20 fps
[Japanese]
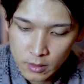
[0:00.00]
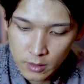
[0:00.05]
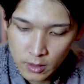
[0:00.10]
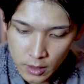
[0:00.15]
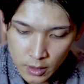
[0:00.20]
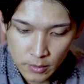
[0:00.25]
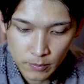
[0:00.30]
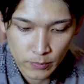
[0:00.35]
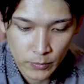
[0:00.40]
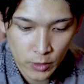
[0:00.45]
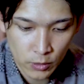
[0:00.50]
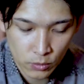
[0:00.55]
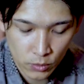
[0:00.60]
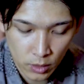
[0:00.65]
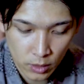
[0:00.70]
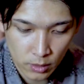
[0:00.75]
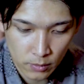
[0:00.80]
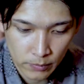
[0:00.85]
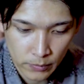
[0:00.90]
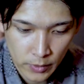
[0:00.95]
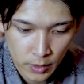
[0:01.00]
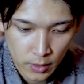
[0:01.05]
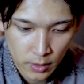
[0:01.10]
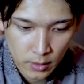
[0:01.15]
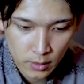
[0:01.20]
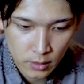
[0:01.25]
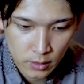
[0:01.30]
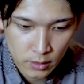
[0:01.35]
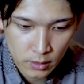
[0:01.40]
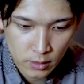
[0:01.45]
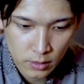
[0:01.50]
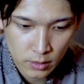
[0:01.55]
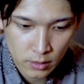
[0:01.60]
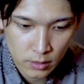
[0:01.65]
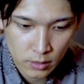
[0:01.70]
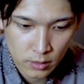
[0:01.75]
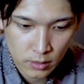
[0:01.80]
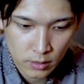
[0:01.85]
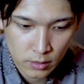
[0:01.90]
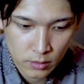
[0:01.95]
はい。なので、
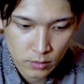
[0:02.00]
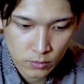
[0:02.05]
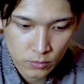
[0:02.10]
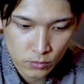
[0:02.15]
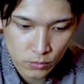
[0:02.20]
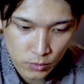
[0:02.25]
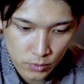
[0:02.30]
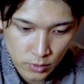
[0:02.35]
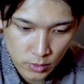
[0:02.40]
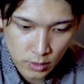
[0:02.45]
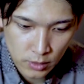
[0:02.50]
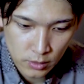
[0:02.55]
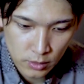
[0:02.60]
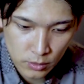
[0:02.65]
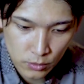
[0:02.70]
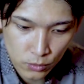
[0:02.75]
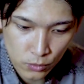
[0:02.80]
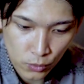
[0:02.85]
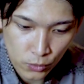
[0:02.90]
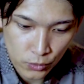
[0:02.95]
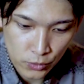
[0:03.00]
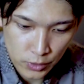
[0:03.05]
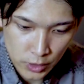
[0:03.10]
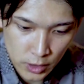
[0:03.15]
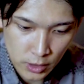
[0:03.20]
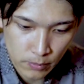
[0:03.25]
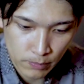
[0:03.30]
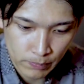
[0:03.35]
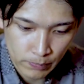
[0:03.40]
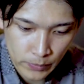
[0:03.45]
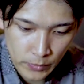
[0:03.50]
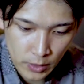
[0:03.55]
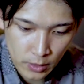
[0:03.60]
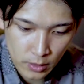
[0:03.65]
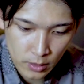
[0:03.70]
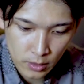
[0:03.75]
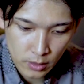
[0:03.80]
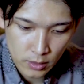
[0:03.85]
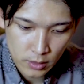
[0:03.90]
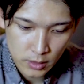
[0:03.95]
えー、本当にね、えっと、特に、
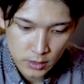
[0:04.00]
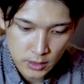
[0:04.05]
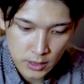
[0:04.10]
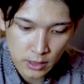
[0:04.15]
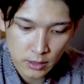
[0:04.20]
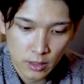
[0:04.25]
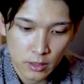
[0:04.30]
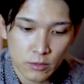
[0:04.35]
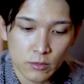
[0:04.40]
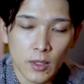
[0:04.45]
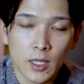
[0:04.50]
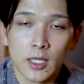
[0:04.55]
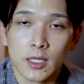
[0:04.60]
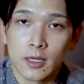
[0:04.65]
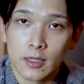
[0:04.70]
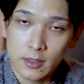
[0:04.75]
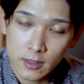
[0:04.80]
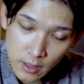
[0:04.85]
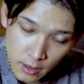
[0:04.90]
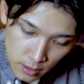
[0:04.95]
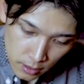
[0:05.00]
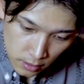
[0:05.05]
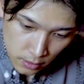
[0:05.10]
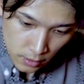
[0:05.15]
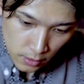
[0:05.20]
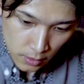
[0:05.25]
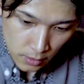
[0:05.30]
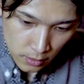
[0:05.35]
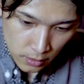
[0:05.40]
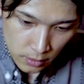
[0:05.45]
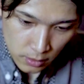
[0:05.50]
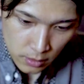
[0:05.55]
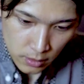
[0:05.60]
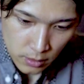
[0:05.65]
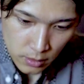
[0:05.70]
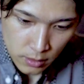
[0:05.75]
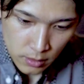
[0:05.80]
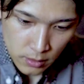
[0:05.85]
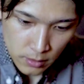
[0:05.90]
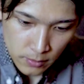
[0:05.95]
えー、在宅ワーカーで、
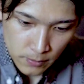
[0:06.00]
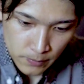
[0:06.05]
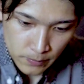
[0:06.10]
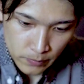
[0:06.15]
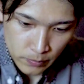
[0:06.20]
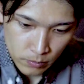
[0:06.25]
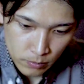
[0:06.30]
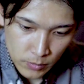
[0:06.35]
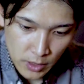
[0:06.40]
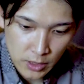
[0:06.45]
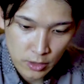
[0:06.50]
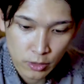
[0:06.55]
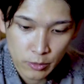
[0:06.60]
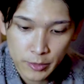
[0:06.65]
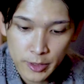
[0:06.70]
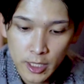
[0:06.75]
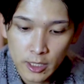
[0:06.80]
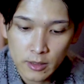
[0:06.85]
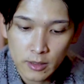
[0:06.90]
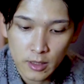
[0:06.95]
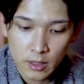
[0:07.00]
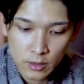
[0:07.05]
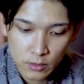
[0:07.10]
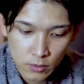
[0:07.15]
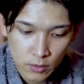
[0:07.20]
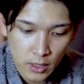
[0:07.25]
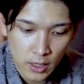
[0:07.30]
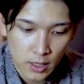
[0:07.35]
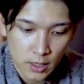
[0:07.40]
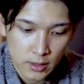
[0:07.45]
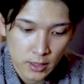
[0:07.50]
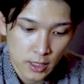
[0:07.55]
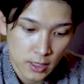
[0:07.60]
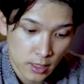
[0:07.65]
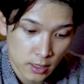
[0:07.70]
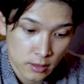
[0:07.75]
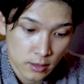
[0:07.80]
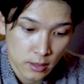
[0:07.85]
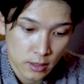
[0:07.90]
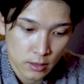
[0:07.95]
えーまあ、首だったりとか手
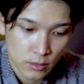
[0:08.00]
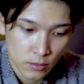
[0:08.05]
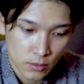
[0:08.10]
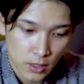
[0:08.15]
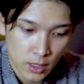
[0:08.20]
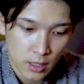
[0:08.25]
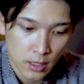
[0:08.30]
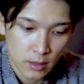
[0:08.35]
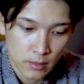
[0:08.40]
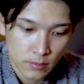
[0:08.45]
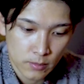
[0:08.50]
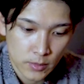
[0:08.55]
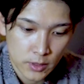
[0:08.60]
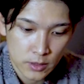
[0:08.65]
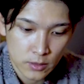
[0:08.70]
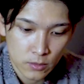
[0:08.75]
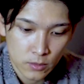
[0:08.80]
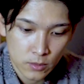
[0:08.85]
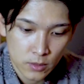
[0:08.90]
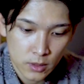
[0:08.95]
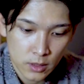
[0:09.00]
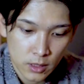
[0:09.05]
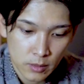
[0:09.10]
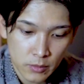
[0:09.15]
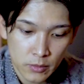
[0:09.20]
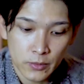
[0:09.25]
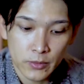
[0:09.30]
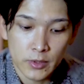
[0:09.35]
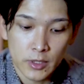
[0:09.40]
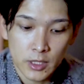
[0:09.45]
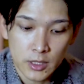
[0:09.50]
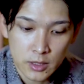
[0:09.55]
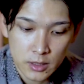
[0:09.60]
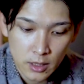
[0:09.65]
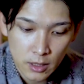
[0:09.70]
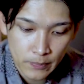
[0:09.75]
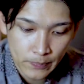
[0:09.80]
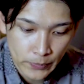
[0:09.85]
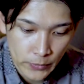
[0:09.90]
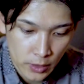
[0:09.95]
だったりとか、まあ、そういった部分です
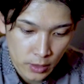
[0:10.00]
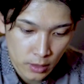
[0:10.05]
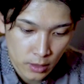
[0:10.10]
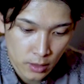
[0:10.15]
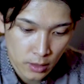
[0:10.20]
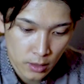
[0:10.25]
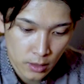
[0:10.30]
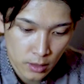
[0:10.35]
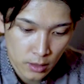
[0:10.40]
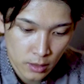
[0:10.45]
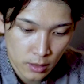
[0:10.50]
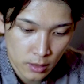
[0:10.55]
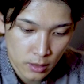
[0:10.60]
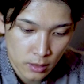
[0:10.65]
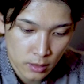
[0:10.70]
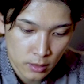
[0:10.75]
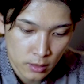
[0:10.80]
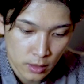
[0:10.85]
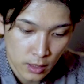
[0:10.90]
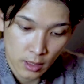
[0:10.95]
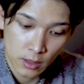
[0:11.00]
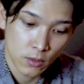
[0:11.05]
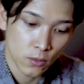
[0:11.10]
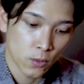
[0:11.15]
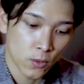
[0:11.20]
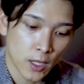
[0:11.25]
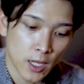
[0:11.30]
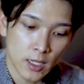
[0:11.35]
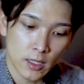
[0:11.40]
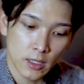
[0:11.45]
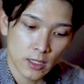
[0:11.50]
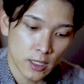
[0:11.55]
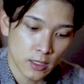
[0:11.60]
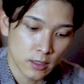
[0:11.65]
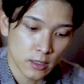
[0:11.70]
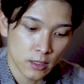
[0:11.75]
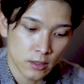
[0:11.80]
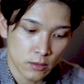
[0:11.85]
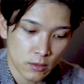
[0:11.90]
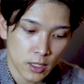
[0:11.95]
ね、えー、健康管理
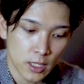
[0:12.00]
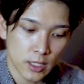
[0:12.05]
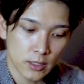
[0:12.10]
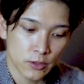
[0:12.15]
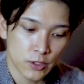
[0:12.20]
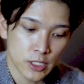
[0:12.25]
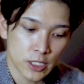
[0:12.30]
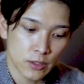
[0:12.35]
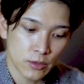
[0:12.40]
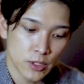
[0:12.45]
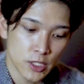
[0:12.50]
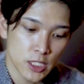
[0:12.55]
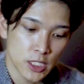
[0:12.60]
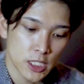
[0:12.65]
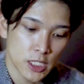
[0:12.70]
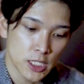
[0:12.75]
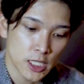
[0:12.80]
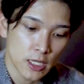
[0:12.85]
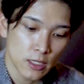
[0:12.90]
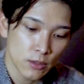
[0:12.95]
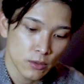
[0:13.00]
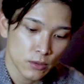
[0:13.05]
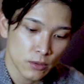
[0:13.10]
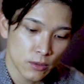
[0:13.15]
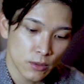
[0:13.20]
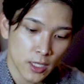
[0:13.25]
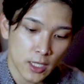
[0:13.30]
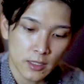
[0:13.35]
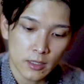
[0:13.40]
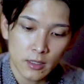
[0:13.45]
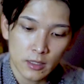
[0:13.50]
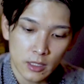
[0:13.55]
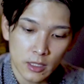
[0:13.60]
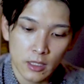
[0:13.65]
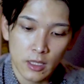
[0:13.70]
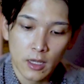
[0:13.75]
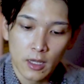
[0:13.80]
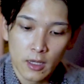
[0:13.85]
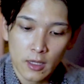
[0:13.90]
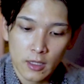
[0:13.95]
だったりとか、えっと、ちゃんと意識したいよっていう方
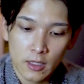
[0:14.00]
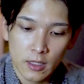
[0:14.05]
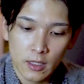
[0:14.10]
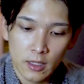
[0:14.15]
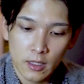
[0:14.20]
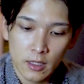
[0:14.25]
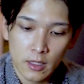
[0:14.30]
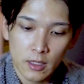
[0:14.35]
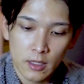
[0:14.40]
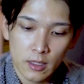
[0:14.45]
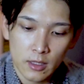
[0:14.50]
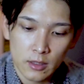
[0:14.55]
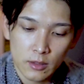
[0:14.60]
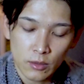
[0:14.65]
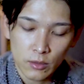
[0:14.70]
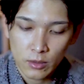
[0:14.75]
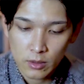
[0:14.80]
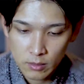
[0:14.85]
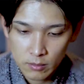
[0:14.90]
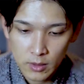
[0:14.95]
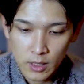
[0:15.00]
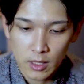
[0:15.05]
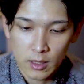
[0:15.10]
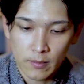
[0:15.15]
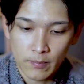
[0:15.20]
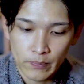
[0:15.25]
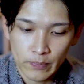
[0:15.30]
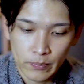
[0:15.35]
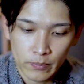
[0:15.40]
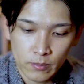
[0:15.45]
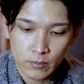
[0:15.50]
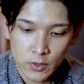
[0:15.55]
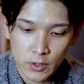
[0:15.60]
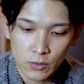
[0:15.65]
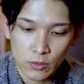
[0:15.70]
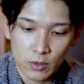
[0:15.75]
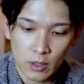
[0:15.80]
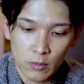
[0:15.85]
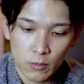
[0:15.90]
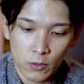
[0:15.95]
に、えー、とっては、まあ、
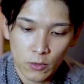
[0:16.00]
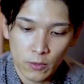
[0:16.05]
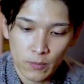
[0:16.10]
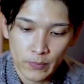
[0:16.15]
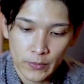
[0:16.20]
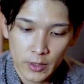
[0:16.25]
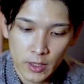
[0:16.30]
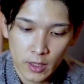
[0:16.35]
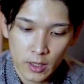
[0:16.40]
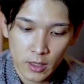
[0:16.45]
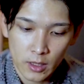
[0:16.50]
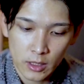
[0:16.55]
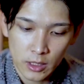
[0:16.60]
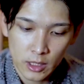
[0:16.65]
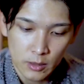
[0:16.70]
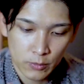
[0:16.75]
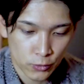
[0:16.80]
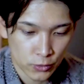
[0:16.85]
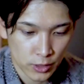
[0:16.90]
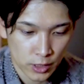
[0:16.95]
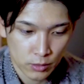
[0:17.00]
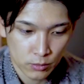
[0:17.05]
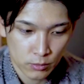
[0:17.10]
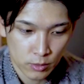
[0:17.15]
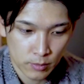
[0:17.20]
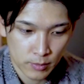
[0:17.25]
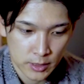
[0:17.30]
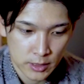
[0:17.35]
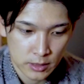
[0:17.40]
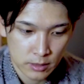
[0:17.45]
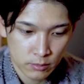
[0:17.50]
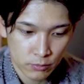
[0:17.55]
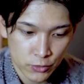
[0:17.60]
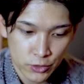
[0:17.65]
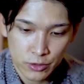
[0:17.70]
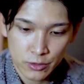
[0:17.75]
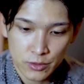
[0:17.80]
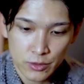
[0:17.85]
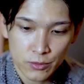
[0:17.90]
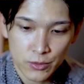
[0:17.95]
とても、えー、いいものだと思います。も
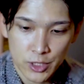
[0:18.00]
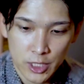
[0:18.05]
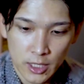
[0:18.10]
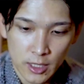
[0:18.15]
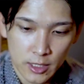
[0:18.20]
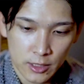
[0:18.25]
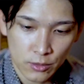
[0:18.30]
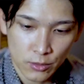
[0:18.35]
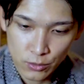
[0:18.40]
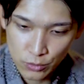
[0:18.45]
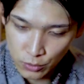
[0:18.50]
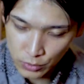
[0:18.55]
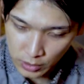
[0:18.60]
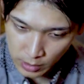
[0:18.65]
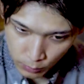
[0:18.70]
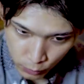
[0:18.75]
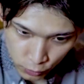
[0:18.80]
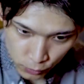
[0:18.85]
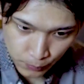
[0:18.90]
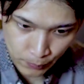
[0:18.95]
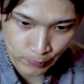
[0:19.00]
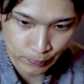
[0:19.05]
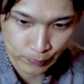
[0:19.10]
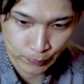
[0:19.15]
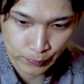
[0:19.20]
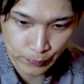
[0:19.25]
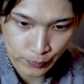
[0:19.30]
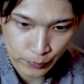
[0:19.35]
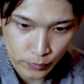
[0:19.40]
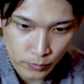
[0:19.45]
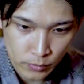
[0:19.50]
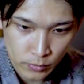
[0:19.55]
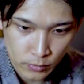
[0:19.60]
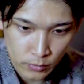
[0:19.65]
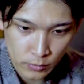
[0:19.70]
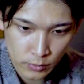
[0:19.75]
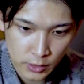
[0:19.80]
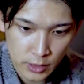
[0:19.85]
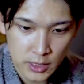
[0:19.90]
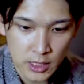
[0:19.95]
ちろんそうじゃない人にとっても、
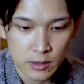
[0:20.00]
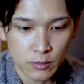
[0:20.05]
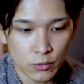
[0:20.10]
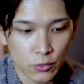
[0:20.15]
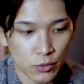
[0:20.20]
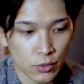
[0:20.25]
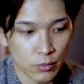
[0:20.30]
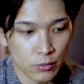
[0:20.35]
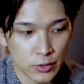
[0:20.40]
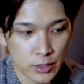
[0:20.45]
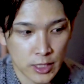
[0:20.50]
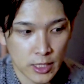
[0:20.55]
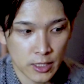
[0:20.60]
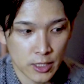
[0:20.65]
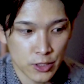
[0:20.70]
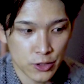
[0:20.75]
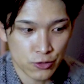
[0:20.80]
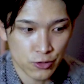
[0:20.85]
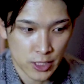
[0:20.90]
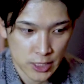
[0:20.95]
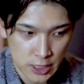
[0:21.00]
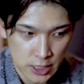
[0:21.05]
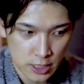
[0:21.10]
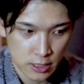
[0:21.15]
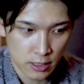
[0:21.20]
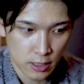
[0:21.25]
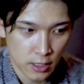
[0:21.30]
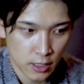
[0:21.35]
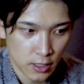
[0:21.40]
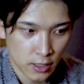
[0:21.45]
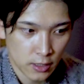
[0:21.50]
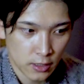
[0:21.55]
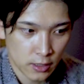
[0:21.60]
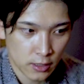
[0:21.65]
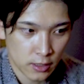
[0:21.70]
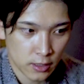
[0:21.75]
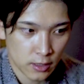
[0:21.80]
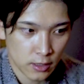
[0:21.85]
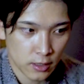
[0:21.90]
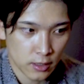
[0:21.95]
デザインもとてもスタイリッシュだし、
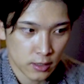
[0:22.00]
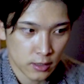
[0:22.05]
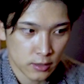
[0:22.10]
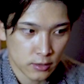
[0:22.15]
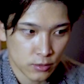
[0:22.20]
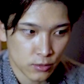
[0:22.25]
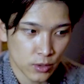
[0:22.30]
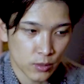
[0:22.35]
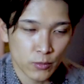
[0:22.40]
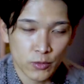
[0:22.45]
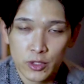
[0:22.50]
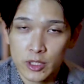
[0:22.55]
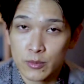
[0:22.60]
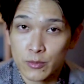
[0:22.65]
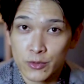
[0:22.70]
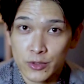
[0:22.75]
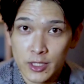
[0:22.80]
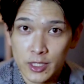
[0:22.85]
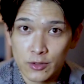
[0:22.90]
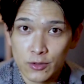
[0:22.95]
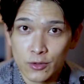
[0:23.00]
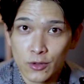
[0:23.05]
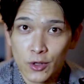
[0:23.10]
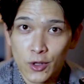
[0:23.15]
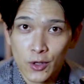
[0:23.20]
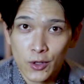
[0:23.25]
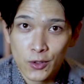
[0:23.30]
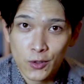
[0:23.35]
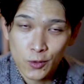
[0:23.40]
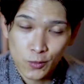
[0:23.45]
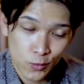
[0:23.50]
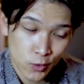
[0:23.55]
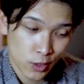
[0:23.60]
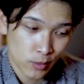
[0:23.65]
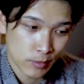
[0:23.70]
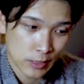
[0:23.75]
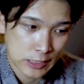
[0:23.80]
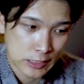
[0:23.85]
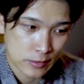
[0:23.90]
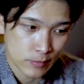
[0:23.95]
えー、とてもいいものだと思
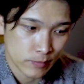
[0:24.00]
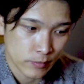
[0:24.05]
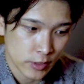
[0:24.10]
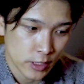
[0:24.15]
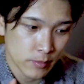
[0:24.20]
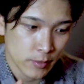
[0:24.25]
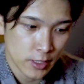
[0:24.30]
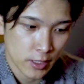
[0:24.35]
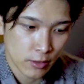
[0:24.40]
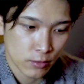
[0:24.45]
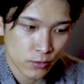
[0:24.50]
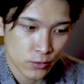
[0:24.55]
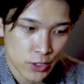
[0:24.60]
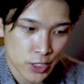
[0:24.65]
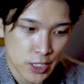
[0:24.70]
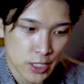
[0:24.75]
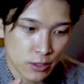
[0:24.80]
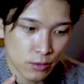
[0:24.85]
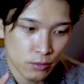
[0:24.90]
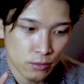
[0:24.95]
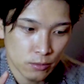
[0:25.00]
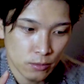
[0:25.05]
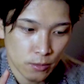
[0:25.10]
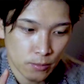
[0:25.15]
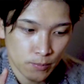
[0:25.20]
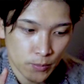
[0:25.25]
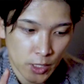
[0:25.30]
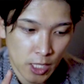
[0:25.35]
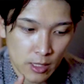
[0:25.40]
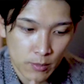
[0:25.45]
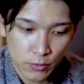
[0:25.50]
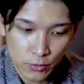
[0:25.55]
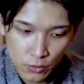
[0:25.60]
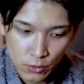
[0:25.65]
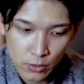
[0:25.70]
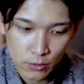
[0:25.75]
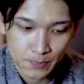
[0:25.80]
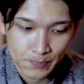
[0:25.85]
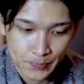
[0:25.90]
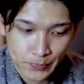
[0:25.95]
います。今ね、このシリコンのタイプ
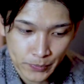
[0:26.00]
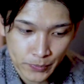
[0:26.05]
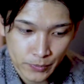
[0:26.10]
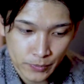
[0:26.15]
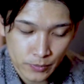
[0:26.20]
と、